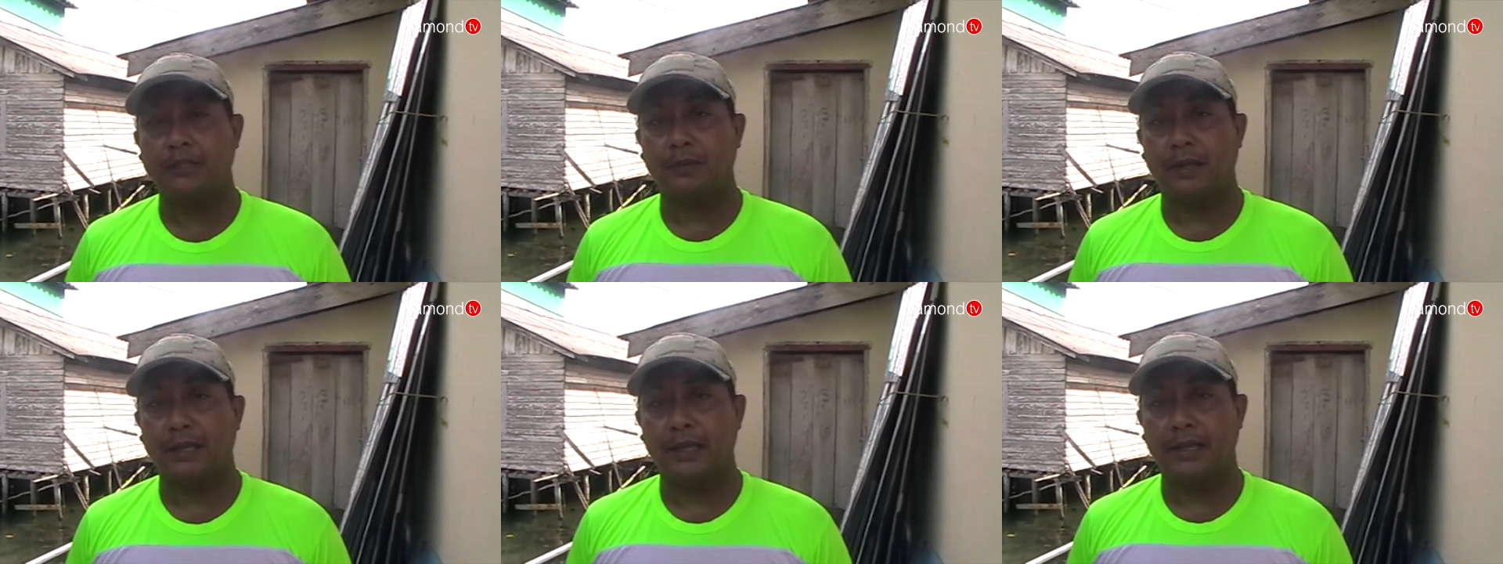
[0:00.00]

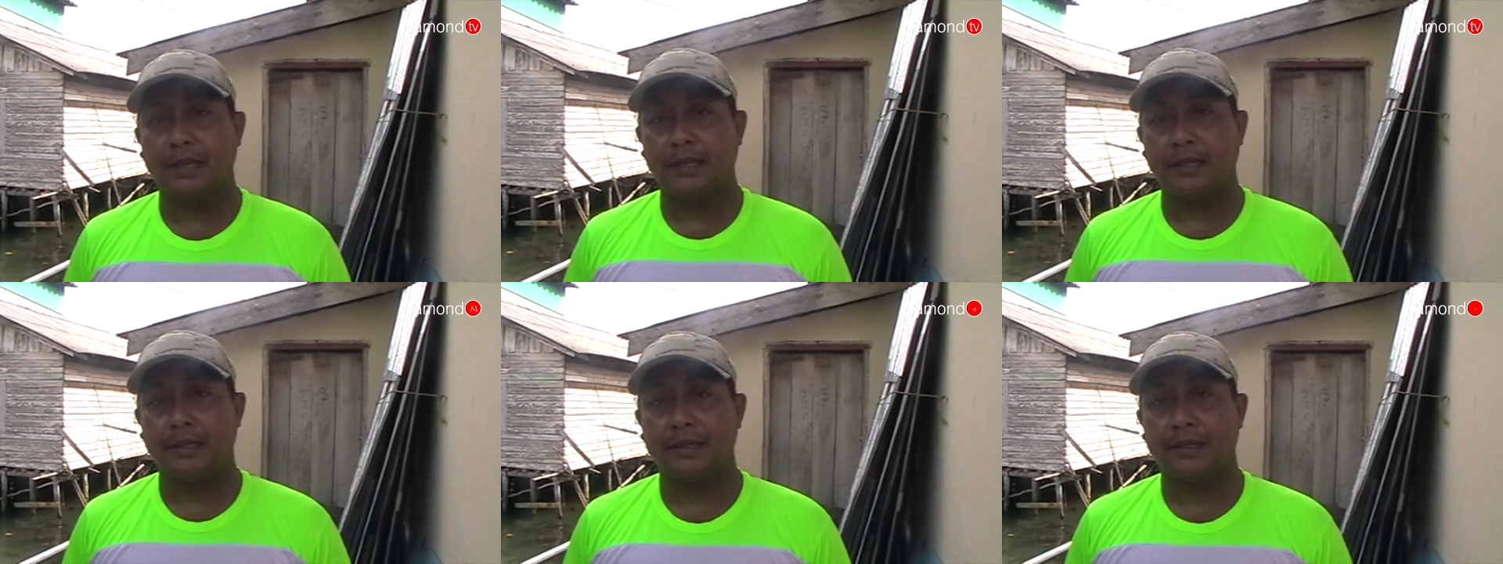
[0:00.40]
aspalnya
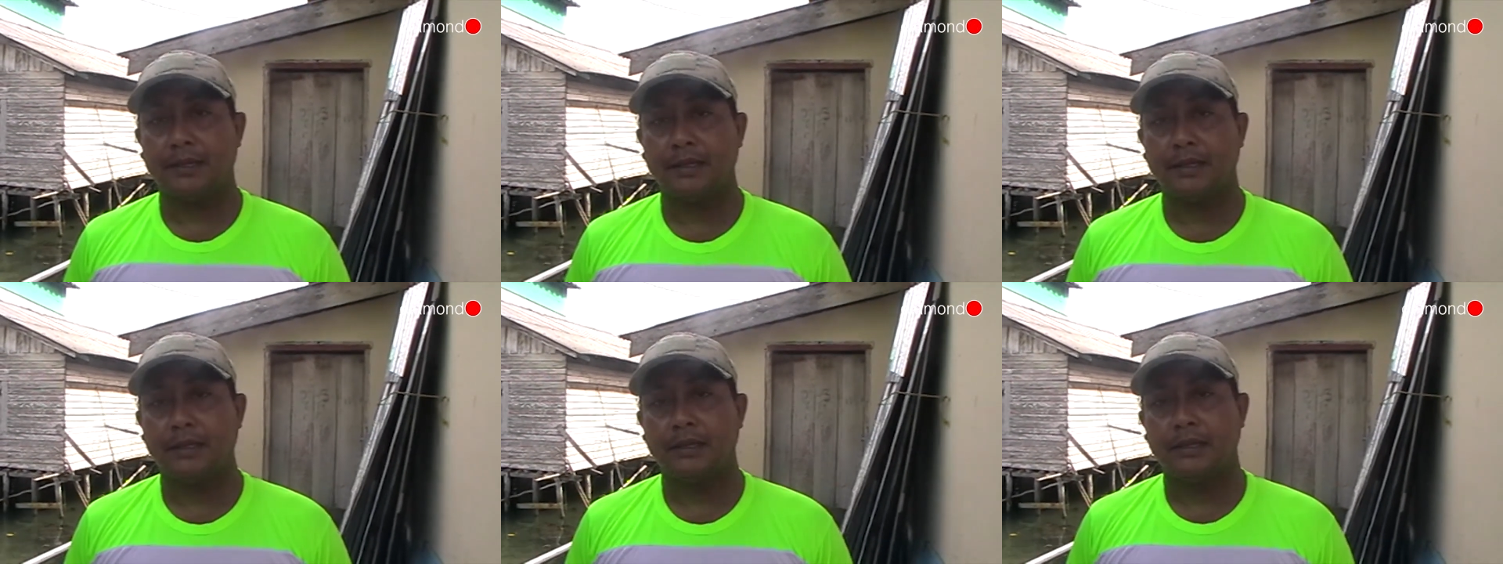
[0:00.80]

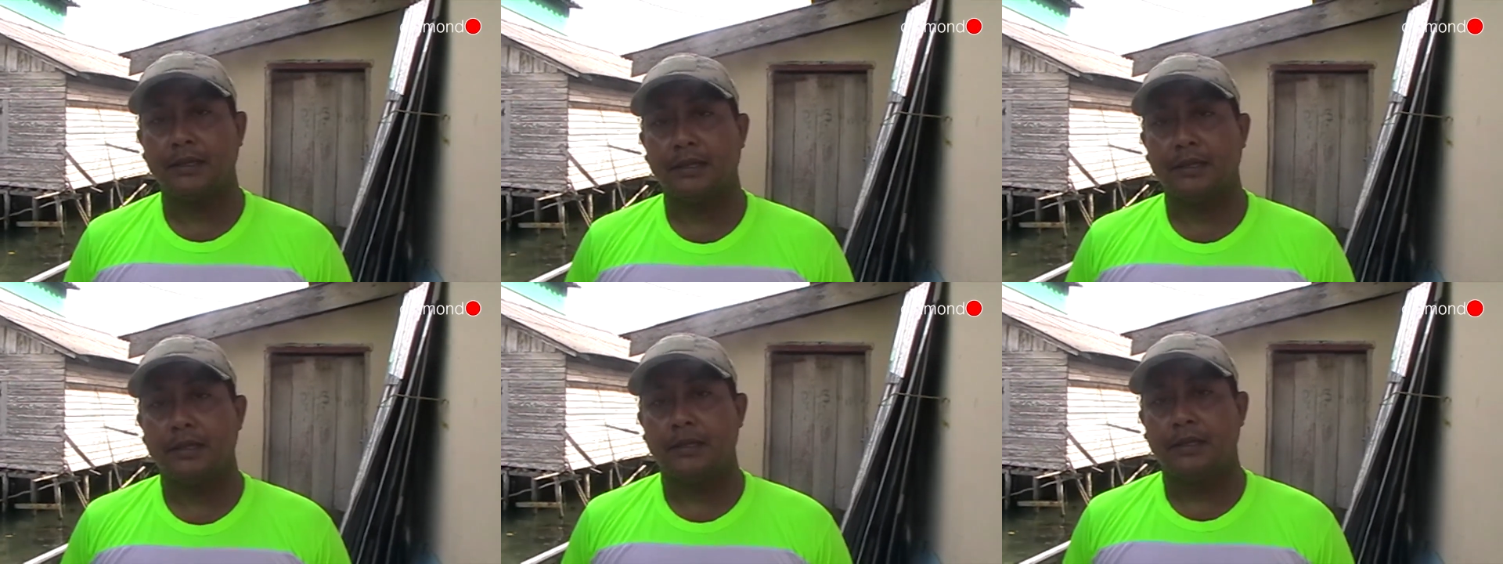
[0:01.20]
uh,
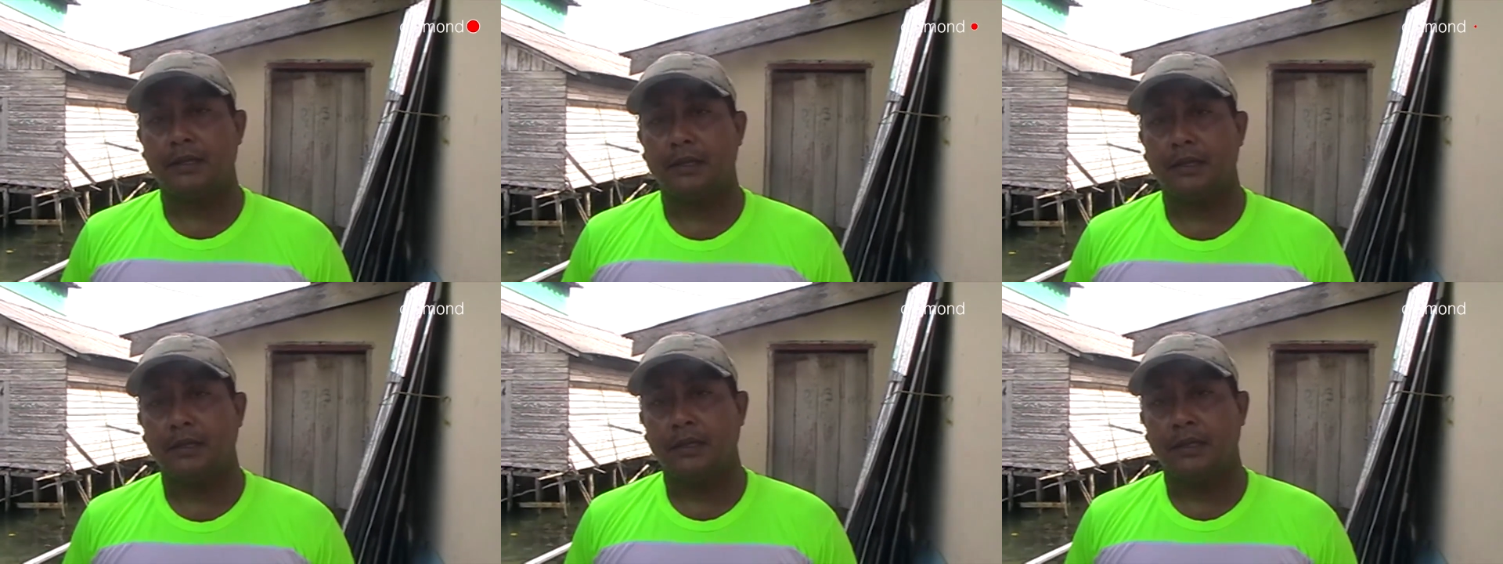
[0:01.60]
tapi sekarang
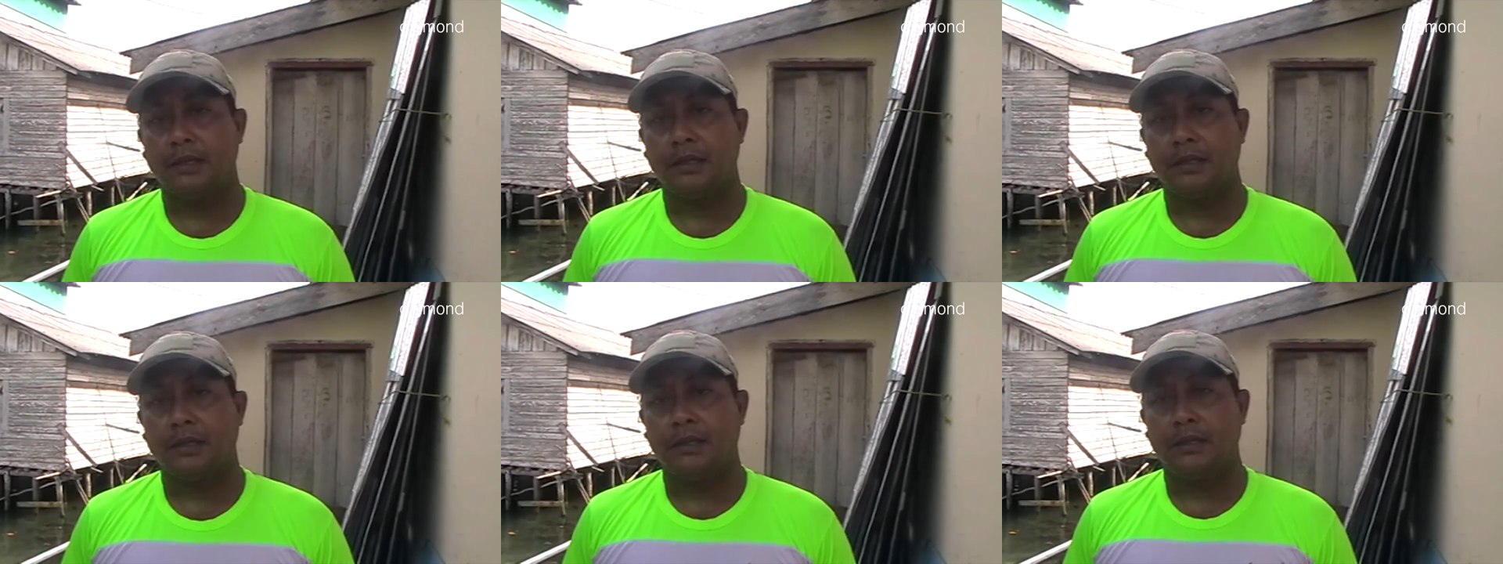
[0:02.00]
udah nggak
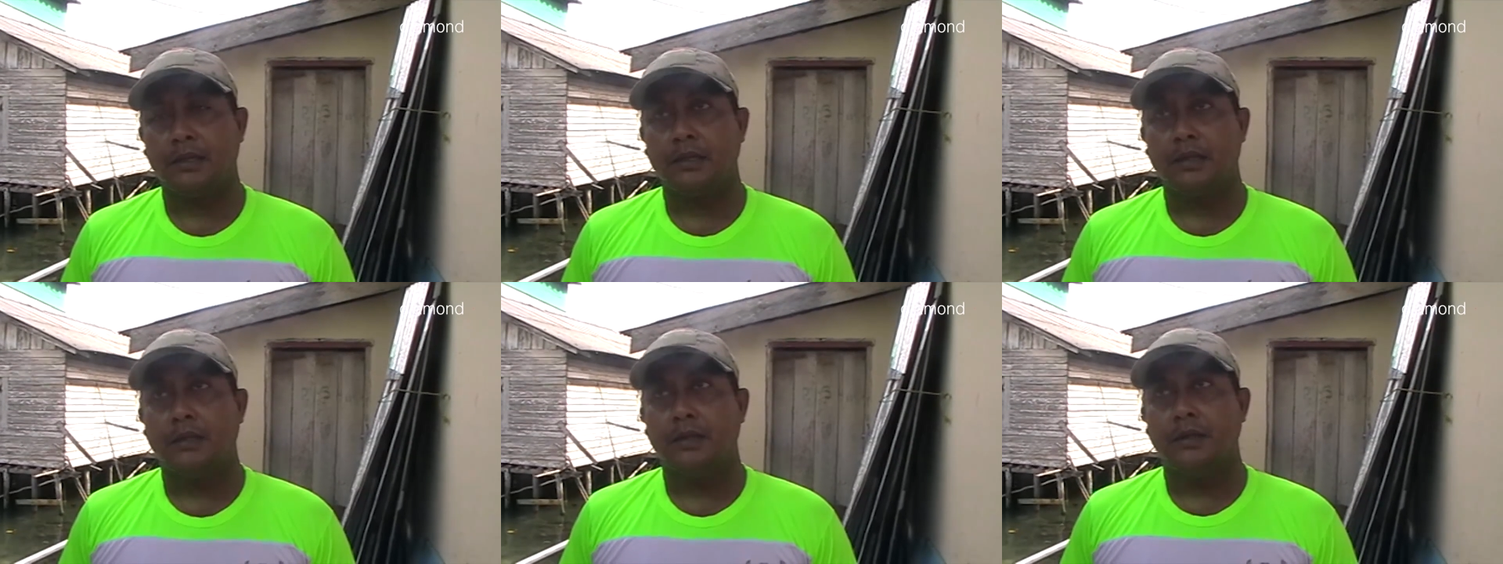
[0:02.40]
operasi
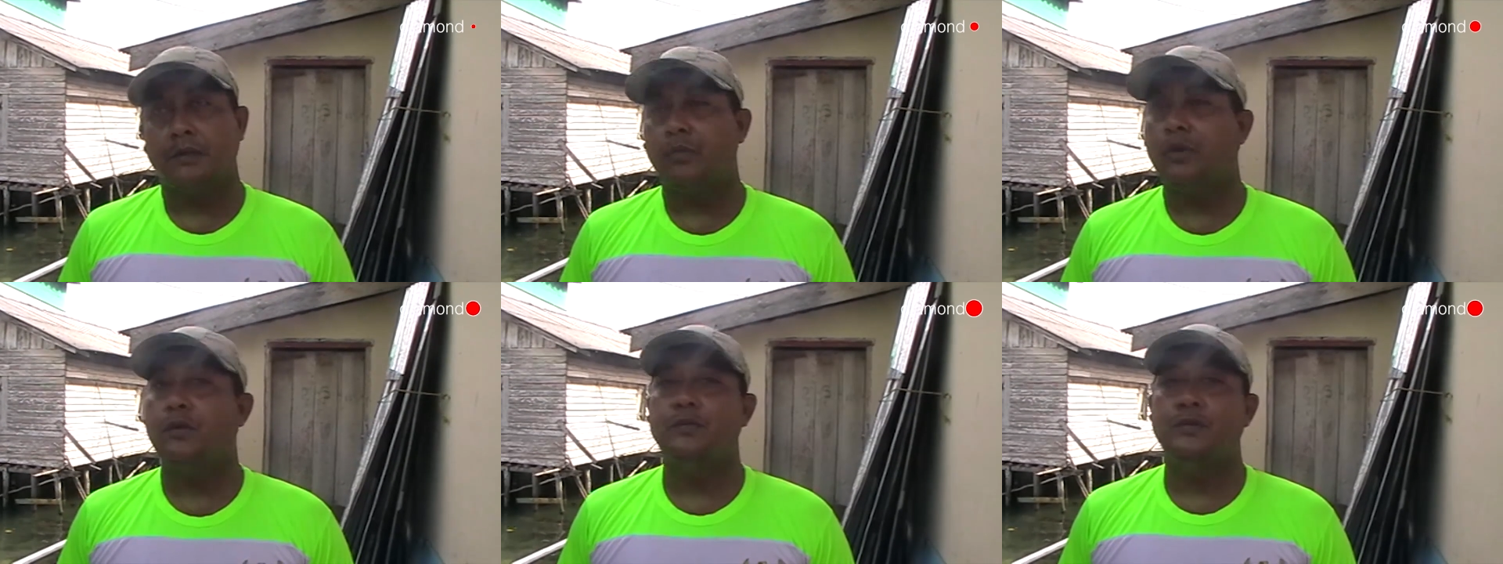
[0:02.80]
lagi pak ya
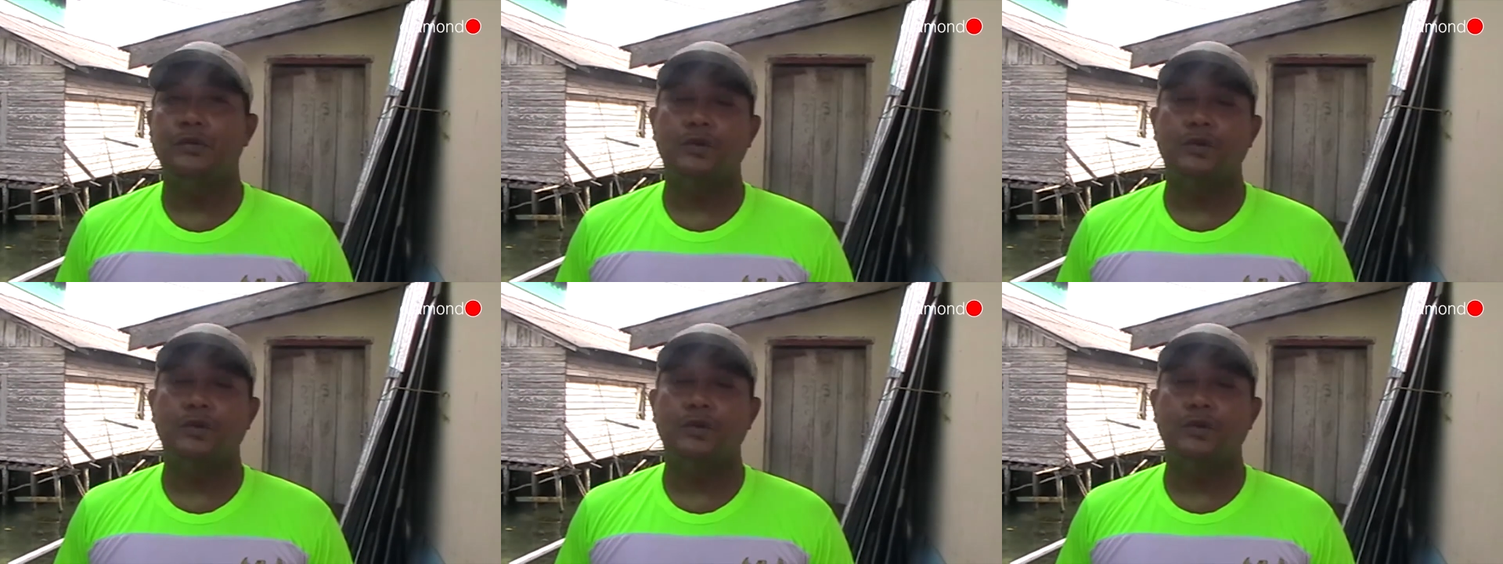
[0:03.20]
belum